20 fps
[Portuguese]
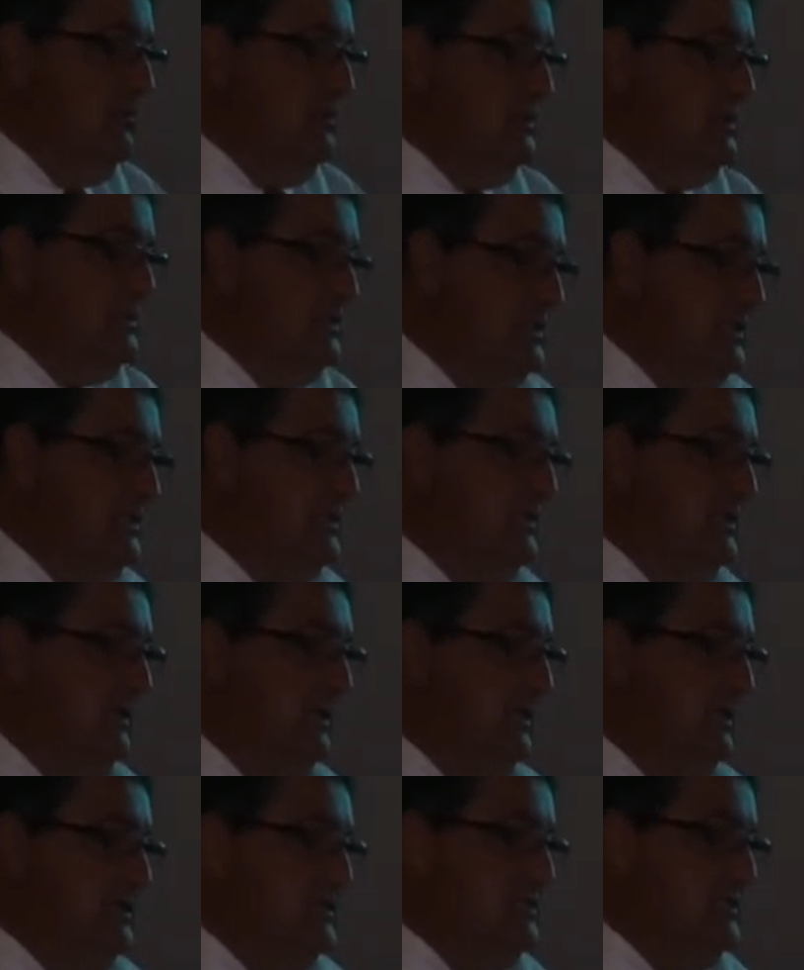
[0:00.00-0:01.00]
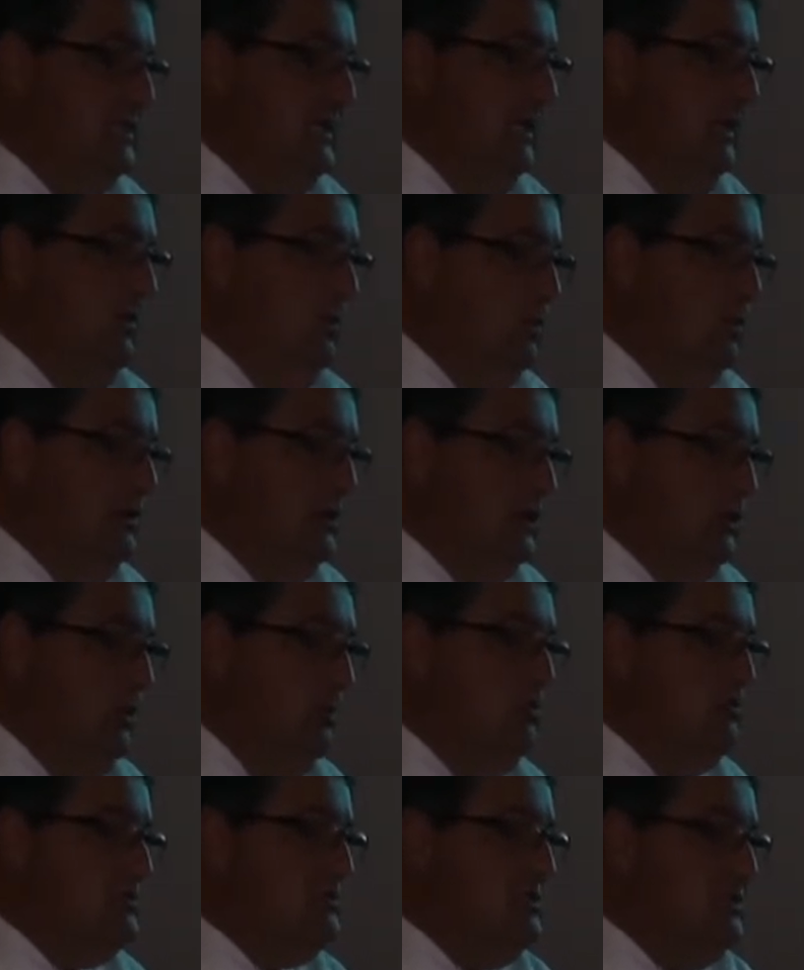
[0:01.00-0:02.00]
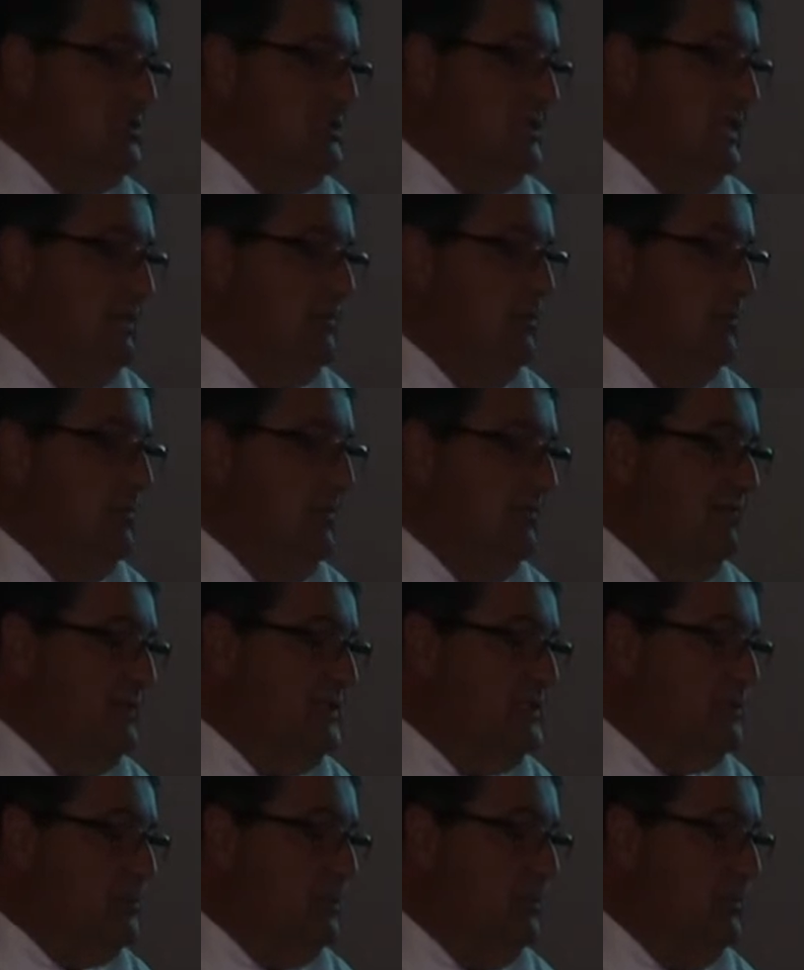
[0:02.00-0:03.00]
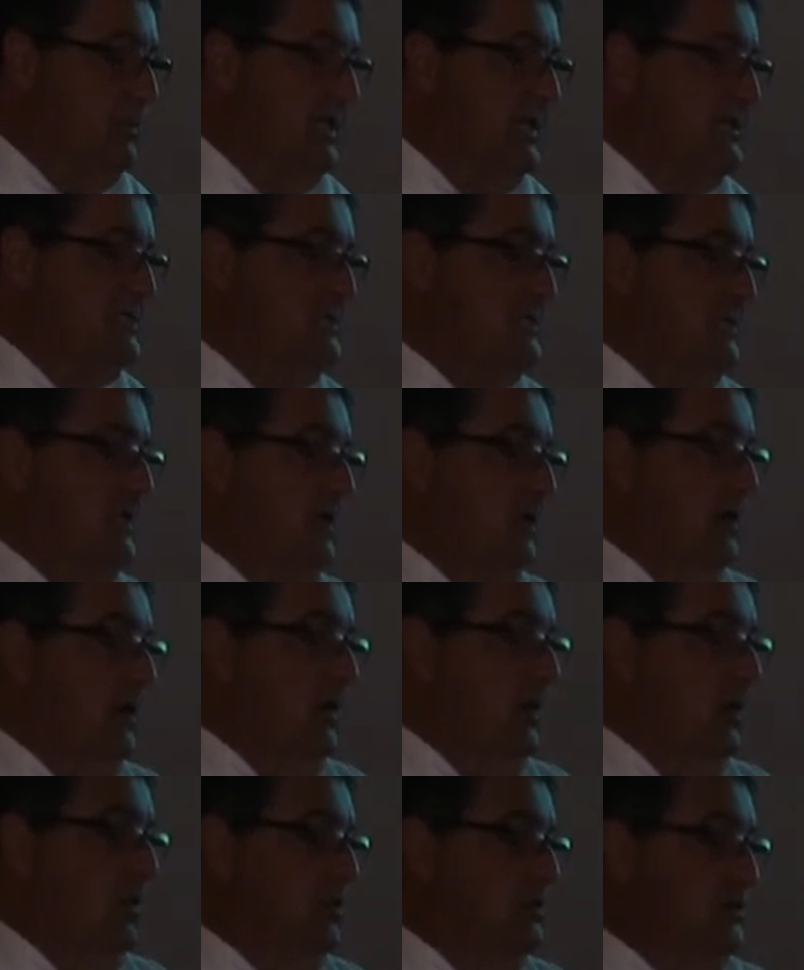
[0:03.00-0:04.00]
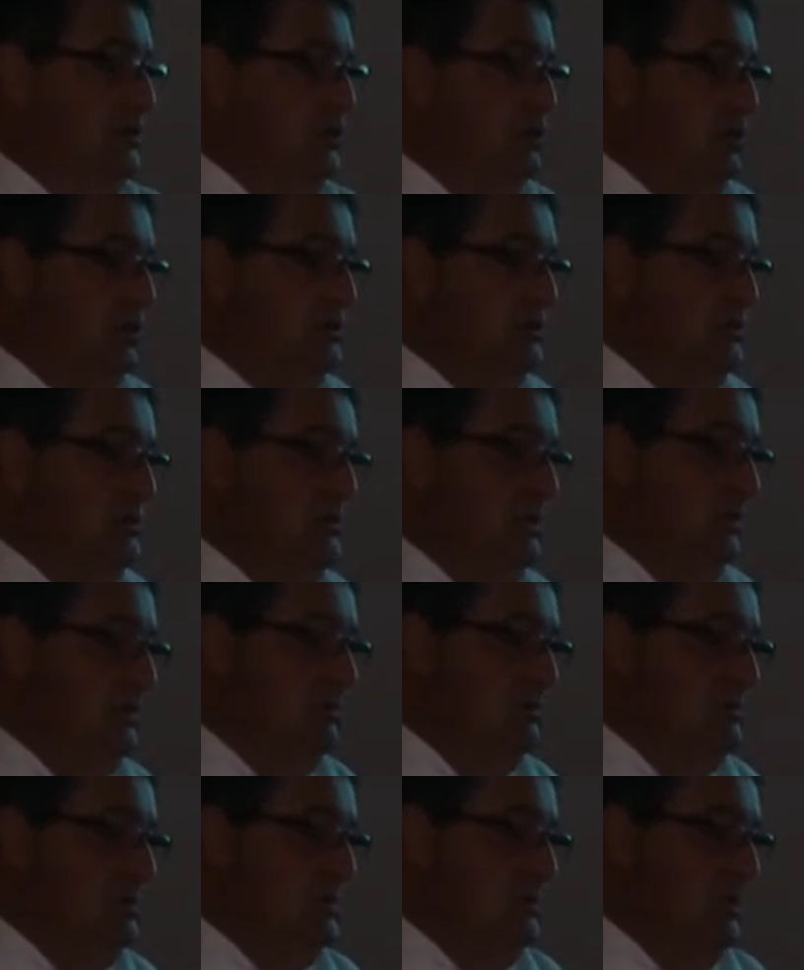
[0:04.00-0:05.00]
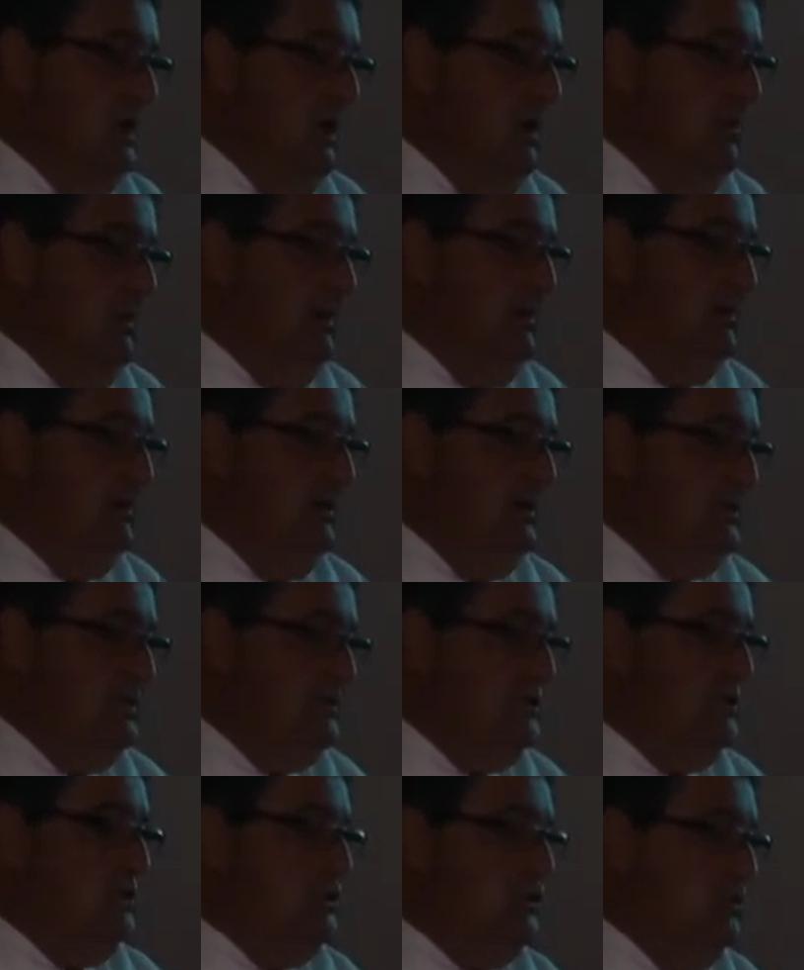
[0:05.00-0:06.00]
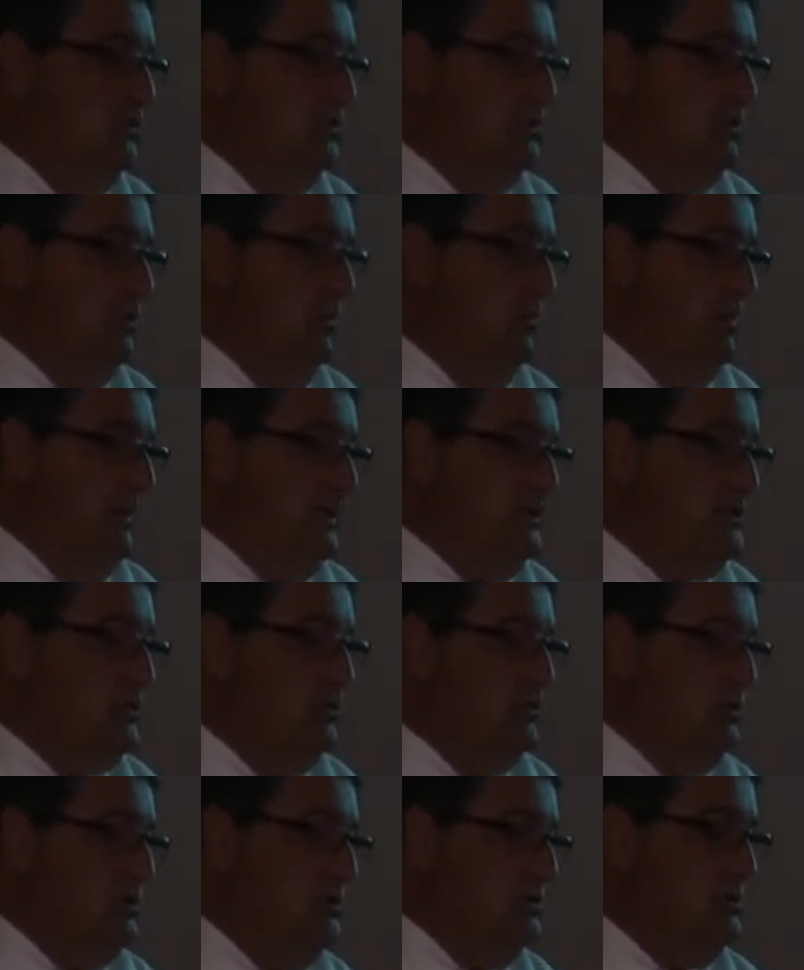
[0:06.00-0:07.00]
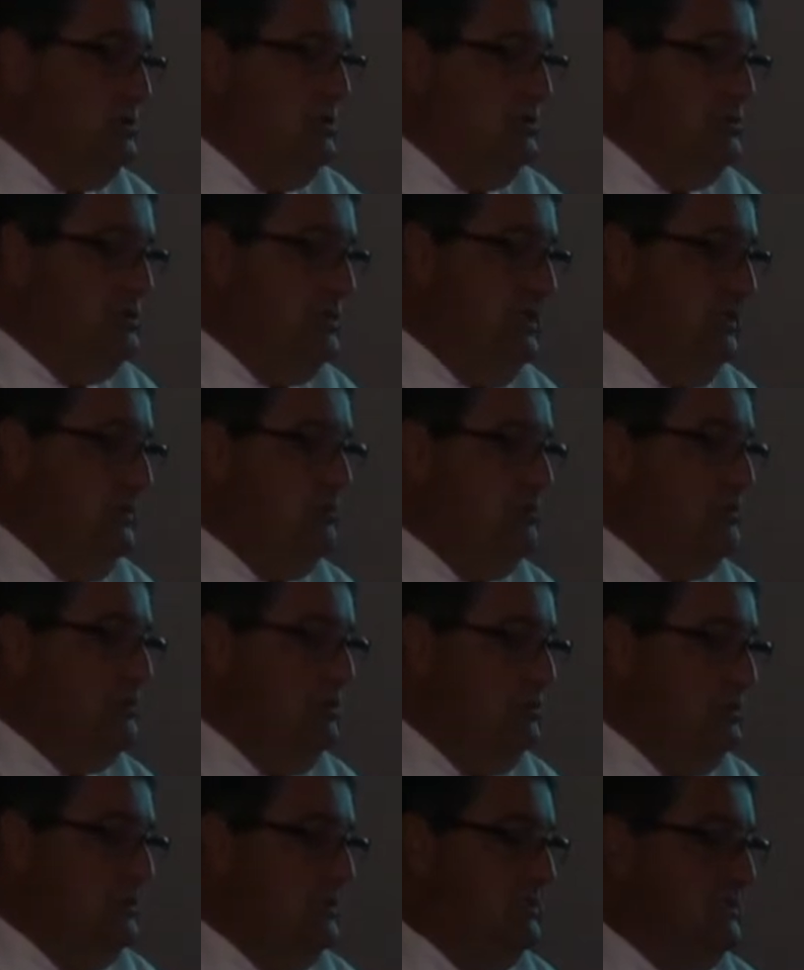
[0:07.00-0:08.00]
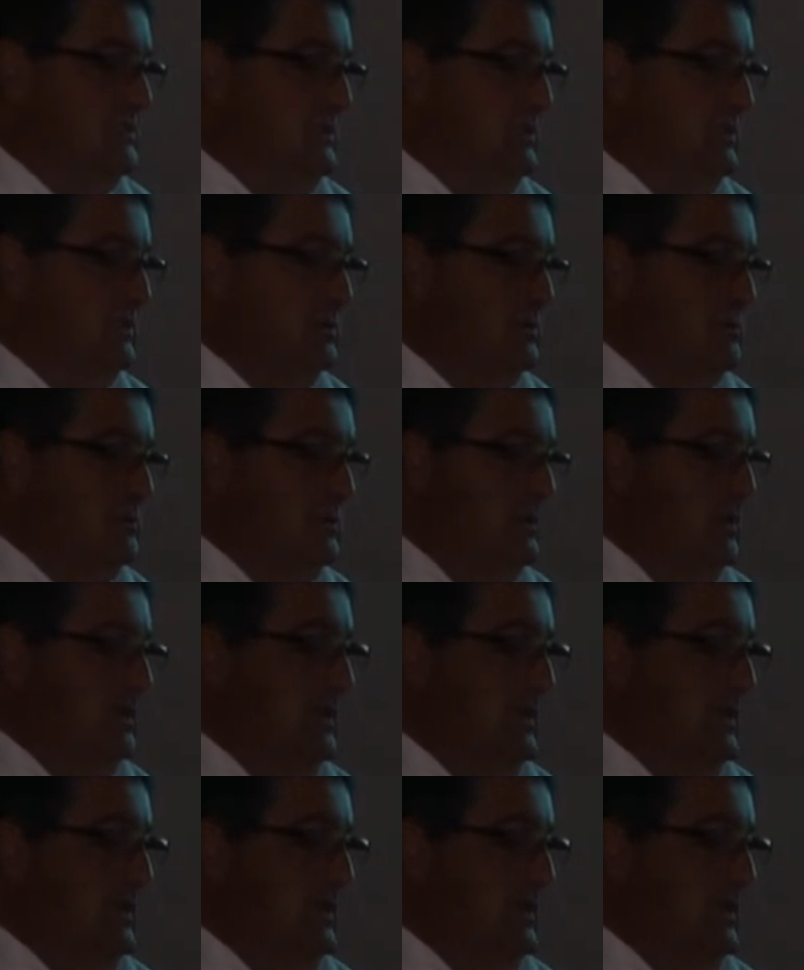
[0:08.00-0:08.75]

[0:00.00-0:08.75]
onde a gente se reúne como um sistema uma vez por mês, onde todos os centros de trauma se juntam para discutir os seus erros, os seus acertos,